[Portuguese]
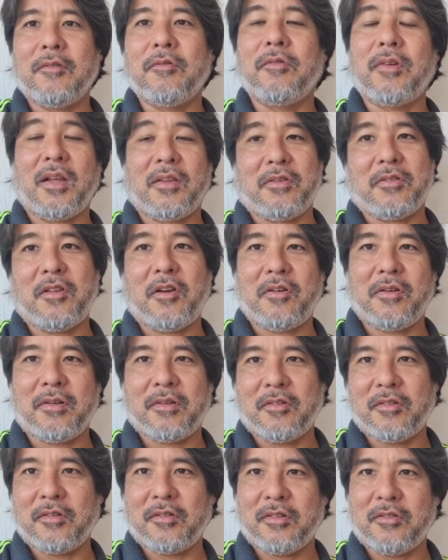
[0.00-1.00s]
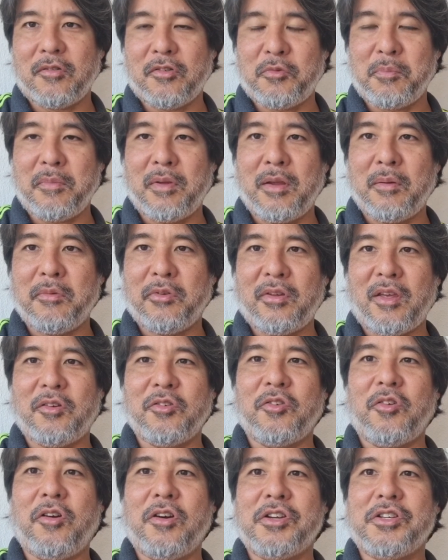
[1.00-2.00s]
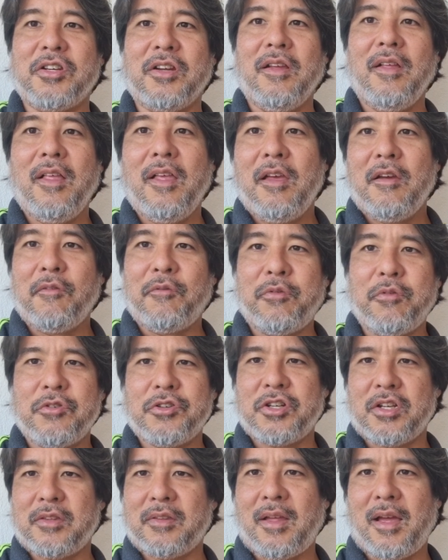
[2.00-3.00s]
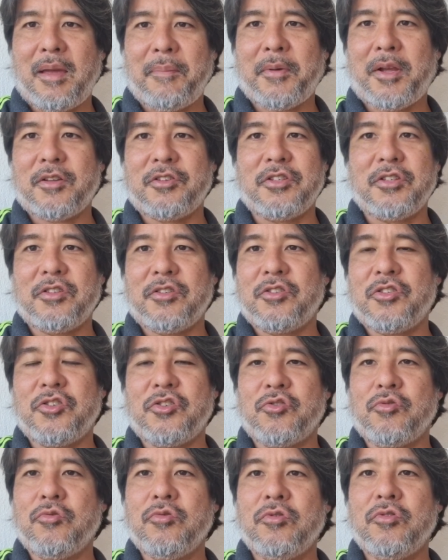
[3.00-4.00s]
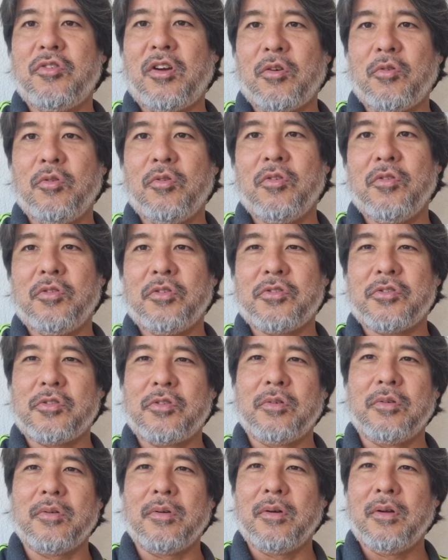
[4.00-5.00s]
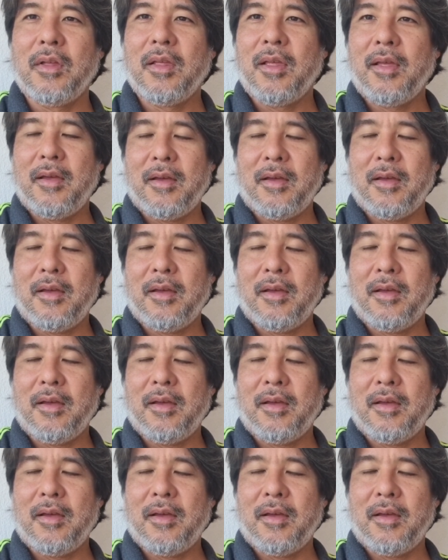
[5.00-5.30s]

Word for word: no caso do, do, do hemisfério norte, fuja da época de, de julho, agosto,